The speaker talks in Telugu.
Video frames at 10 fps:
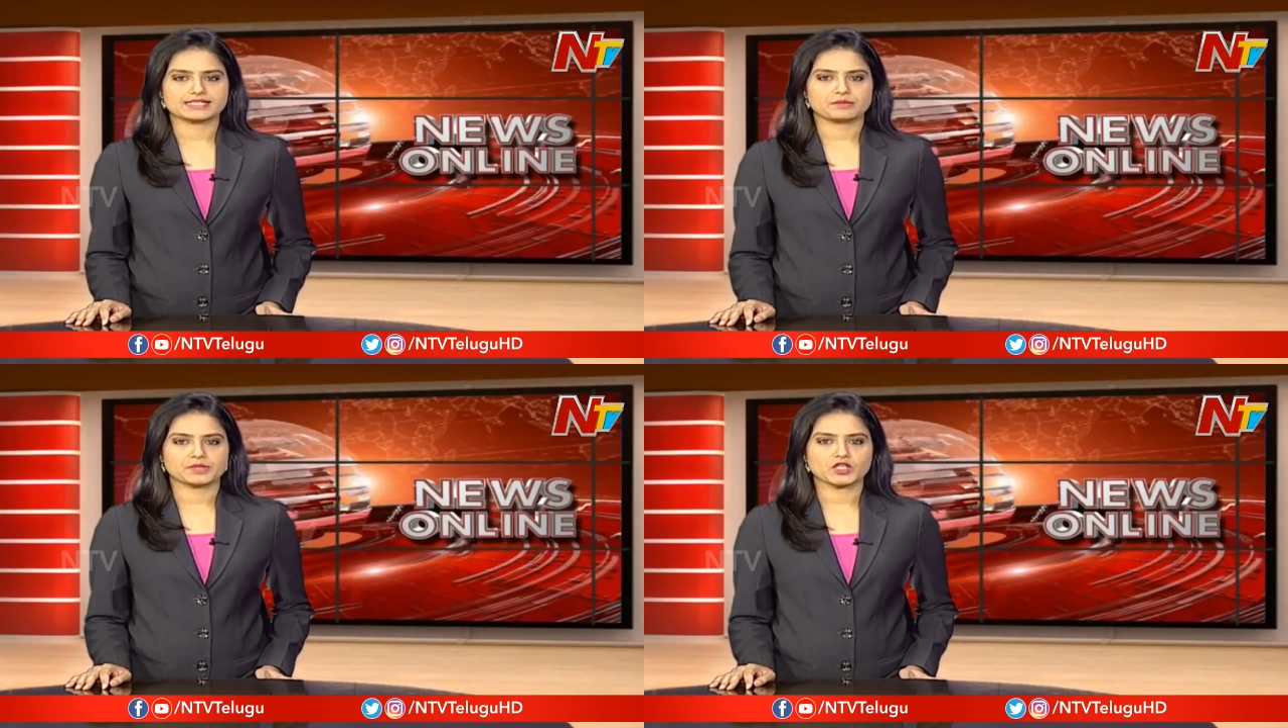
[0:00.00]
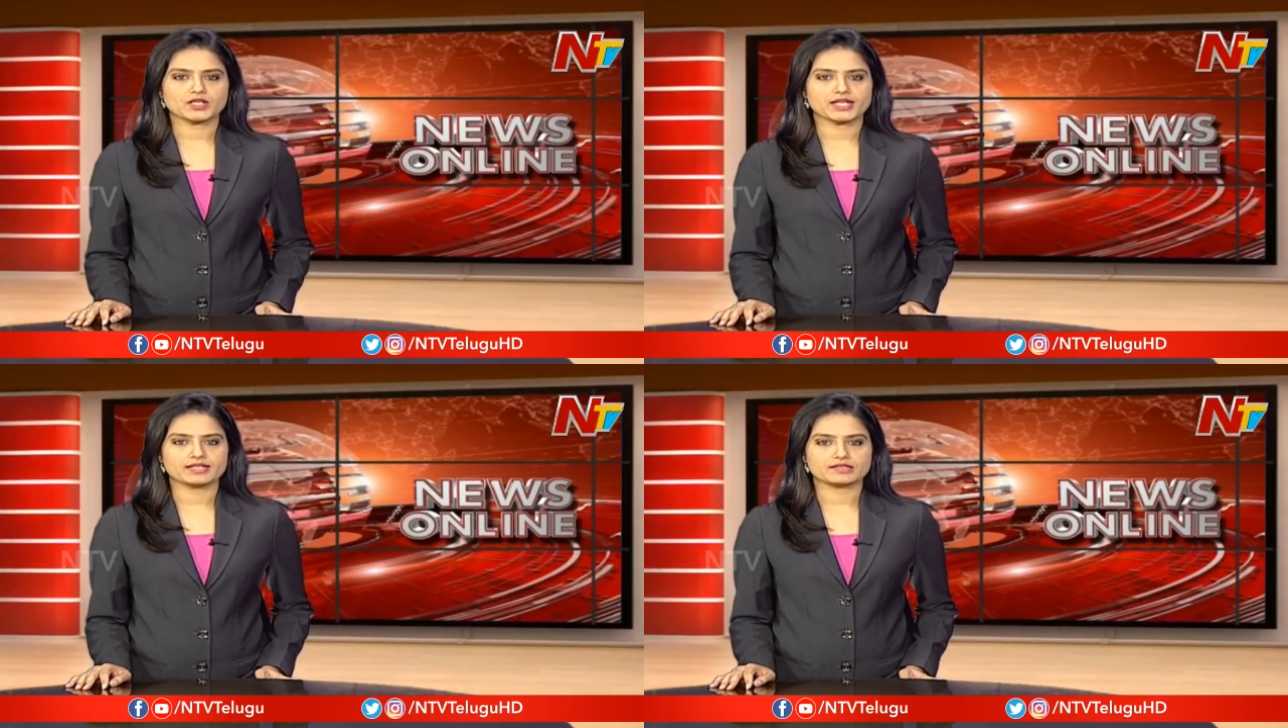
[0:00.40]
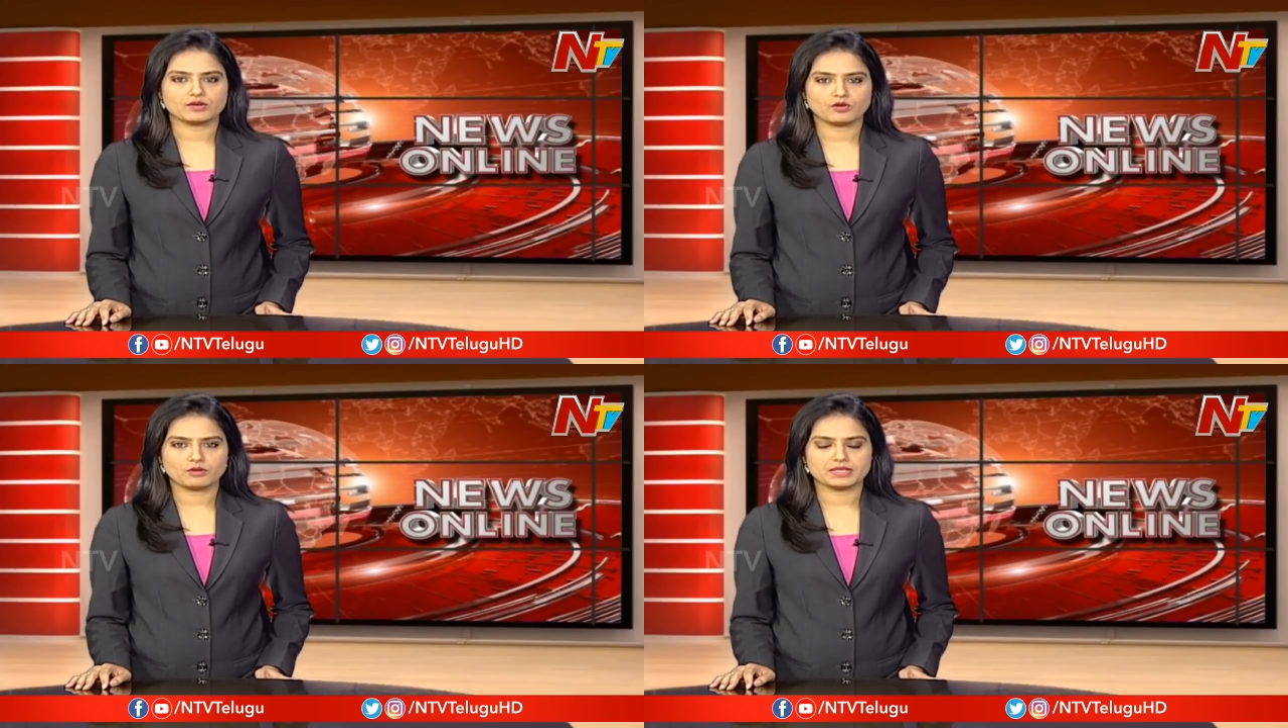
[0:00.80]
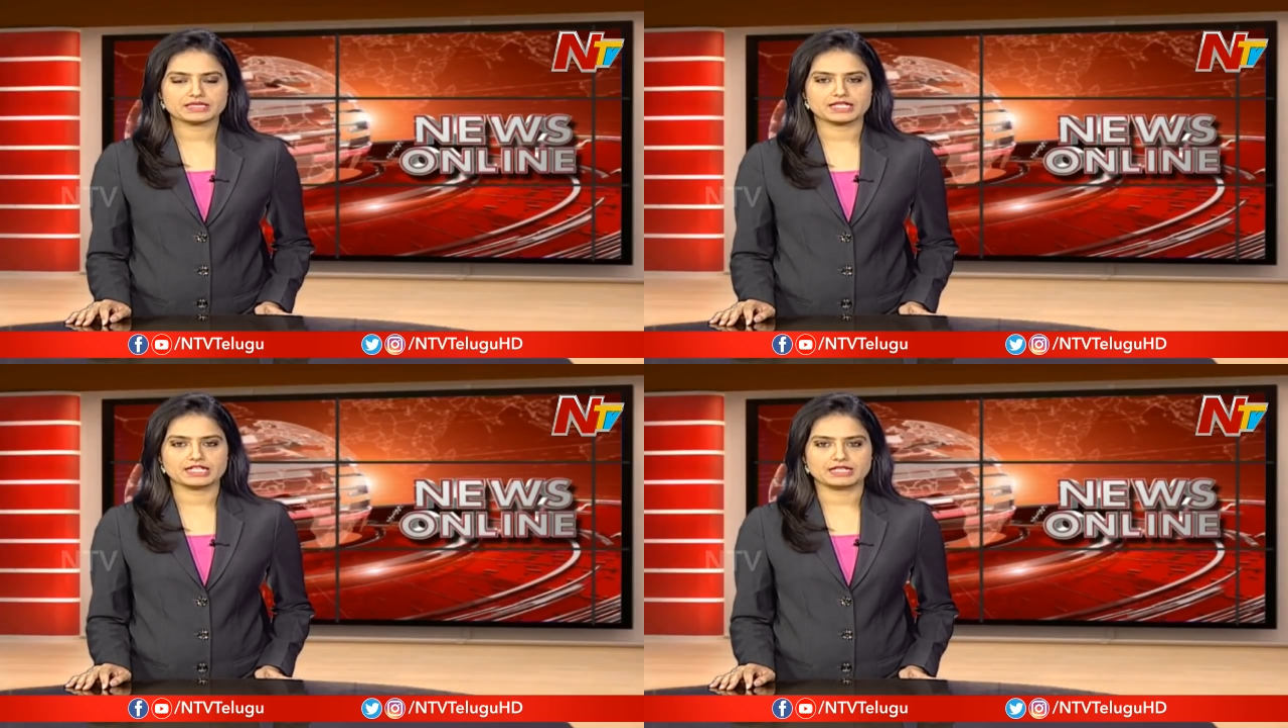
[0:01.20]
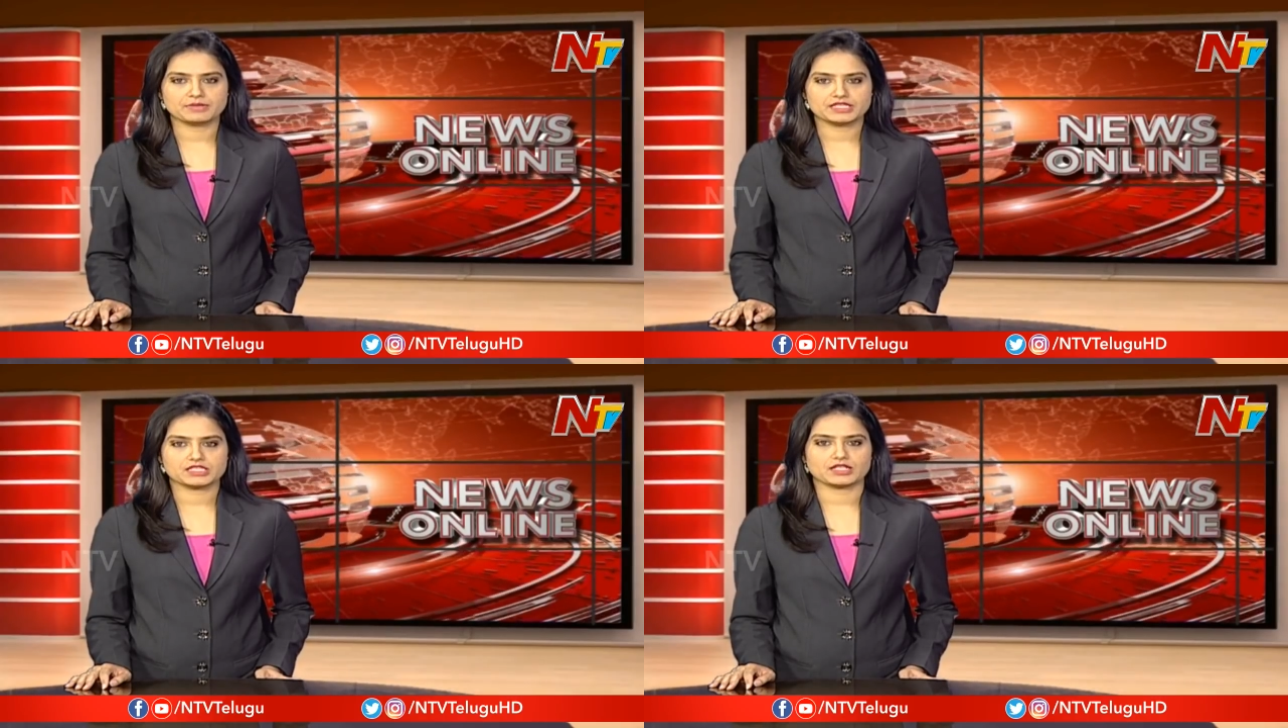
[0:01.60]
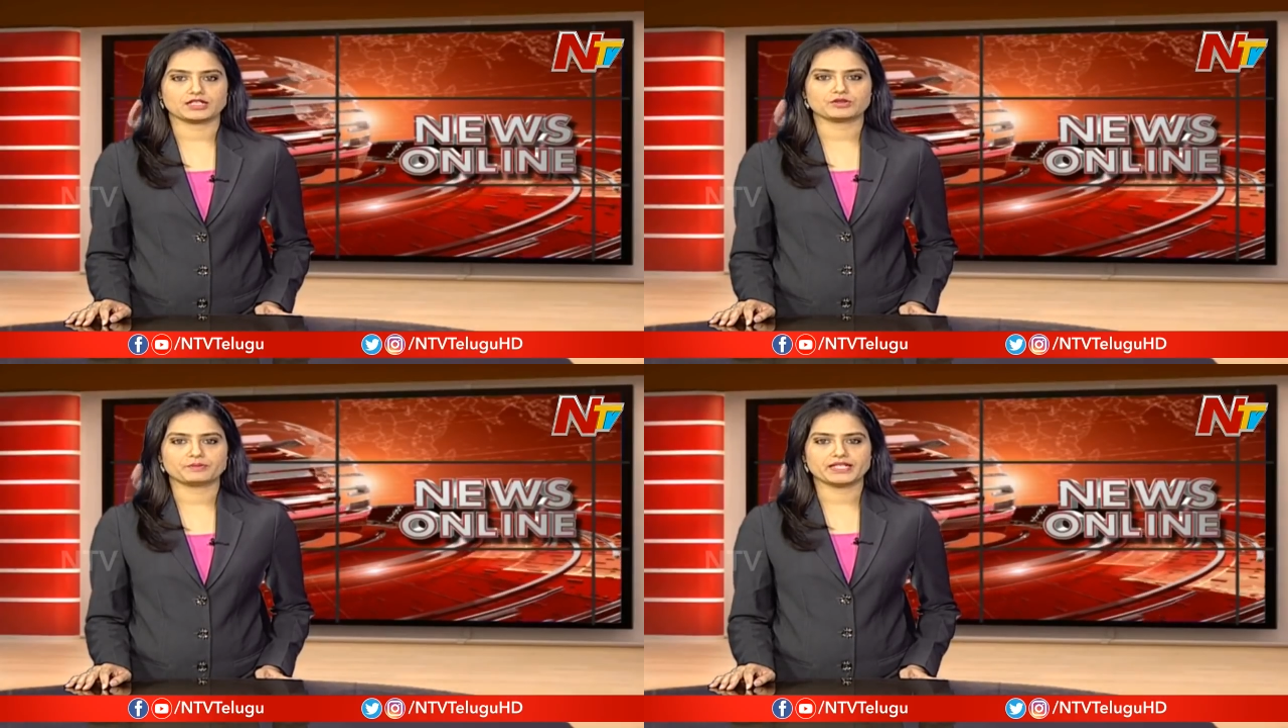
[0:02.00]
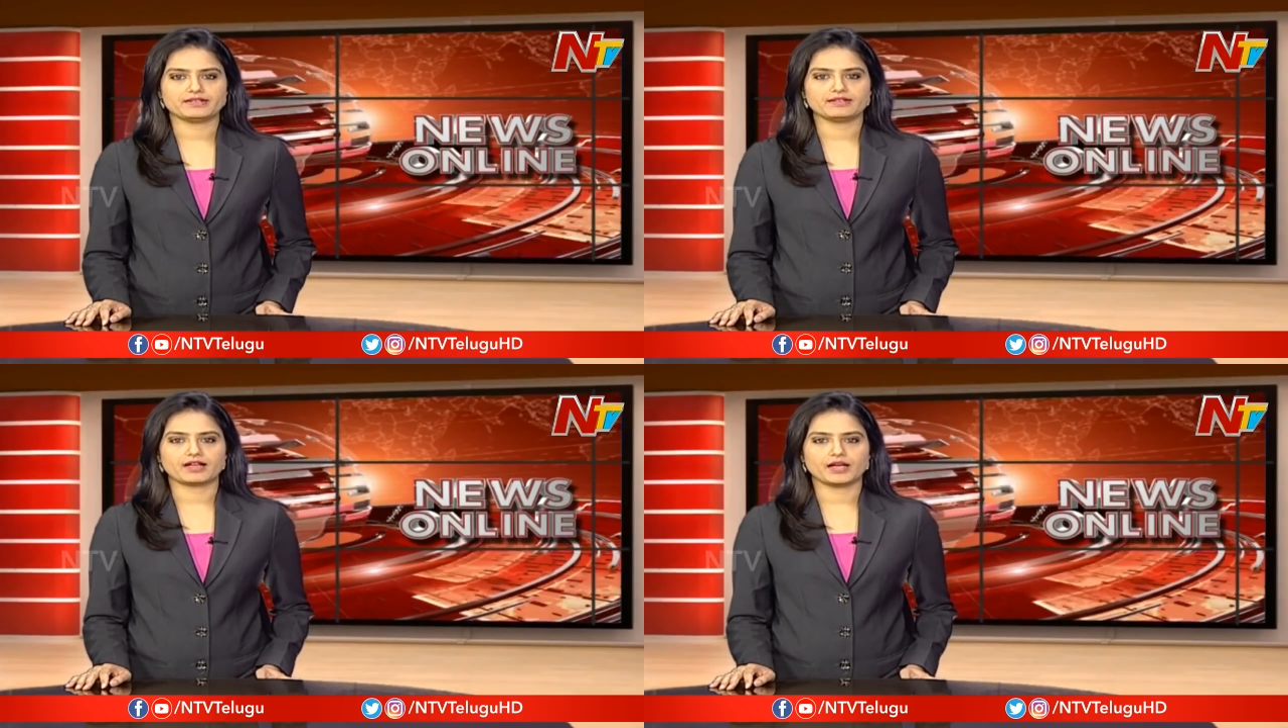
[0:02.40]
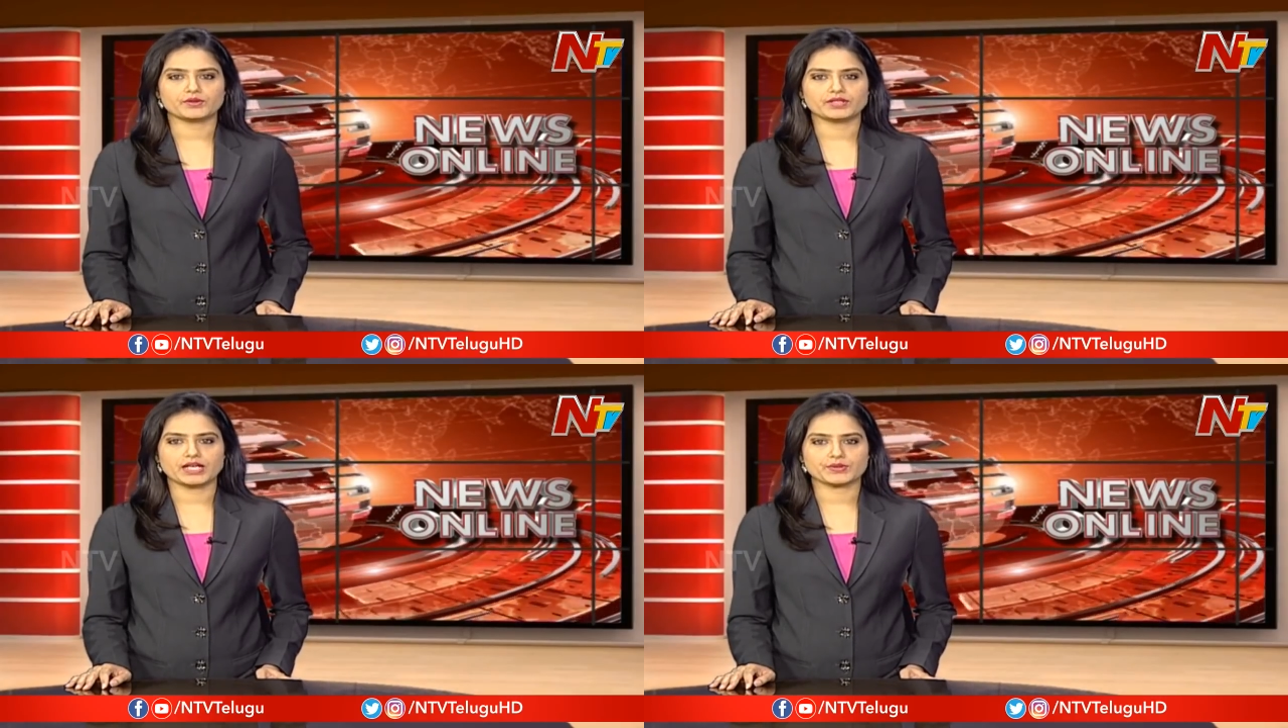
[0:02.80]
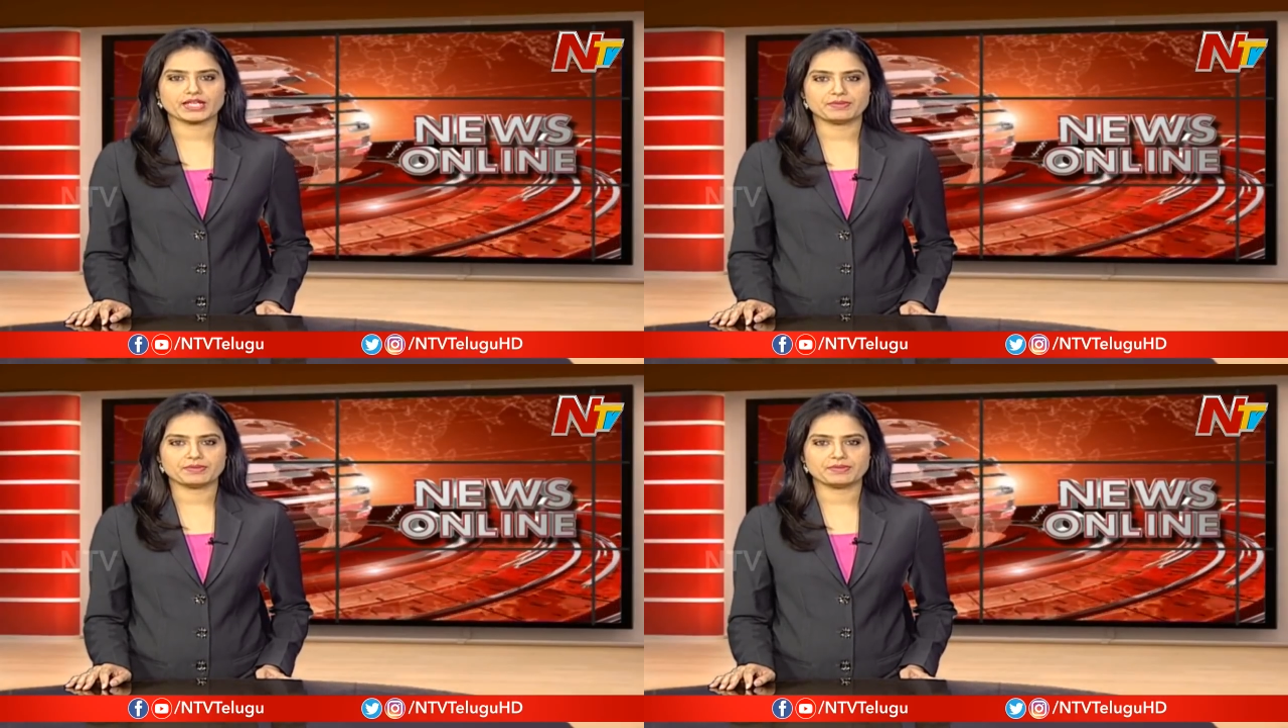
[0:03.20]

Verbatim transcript: కాసేపట్లో కేంద్ర హోంమంత్రి అమిత్ షాతో భేటీ కానున్నారు